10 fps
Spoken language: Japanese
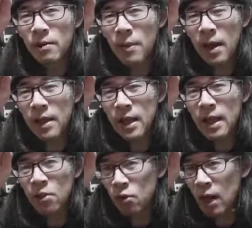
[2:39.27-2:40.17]
まあ、出
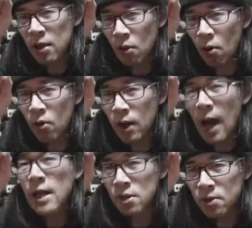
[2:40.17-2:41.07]
て
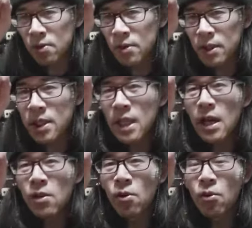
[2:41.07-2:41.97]
グランドアース
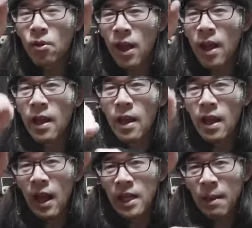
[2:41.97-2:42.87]
近いところで
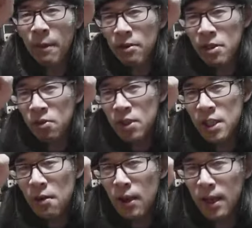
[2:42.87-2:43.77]
頭打ちをし
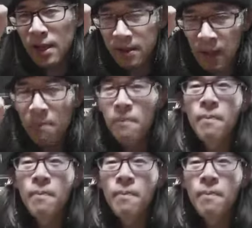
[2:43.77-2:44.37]
ちゃうわけですね。